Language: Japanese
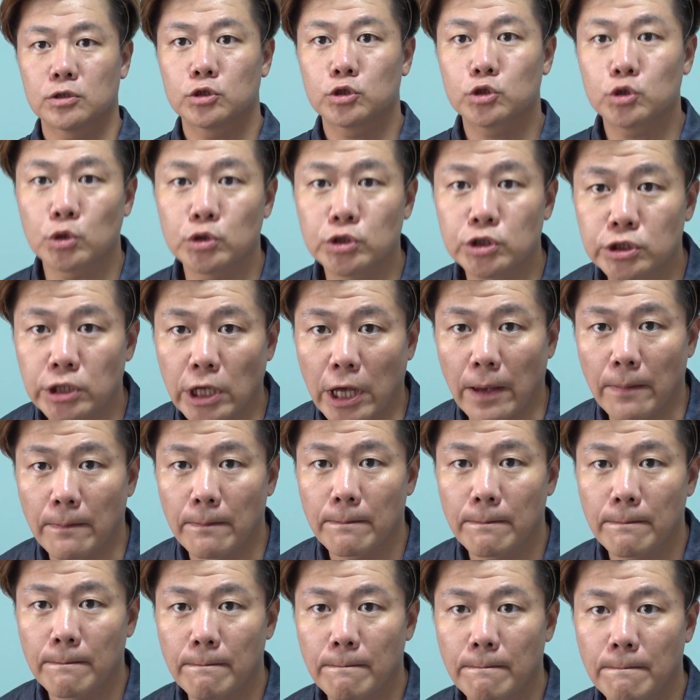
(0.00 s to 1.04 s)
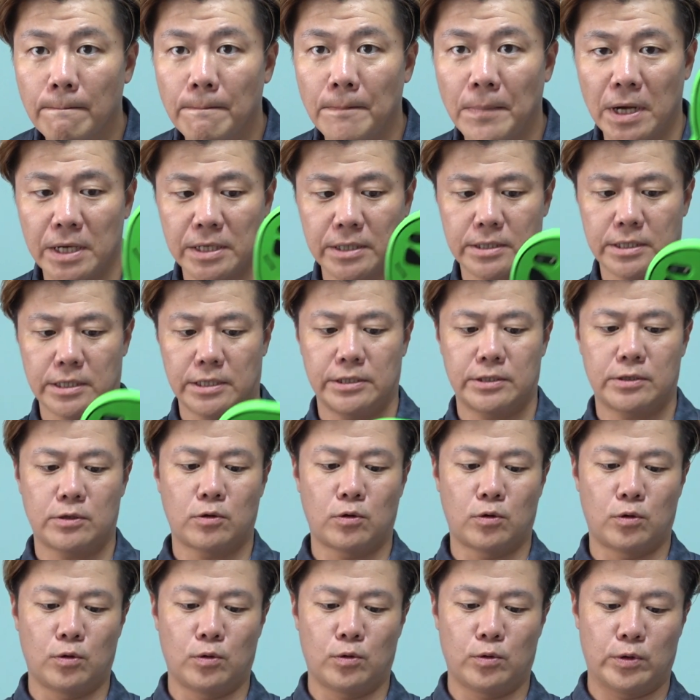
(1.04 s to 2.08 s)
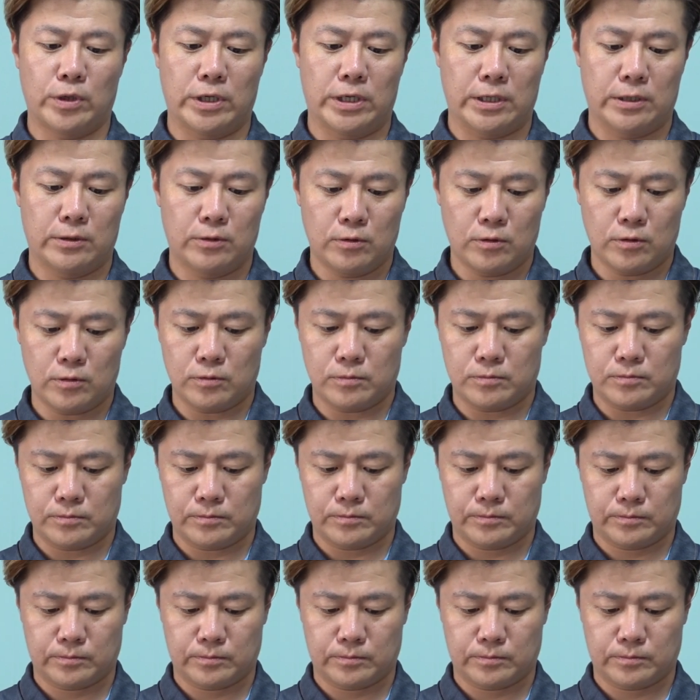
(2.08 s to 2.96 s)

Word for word: そして毎回恒例の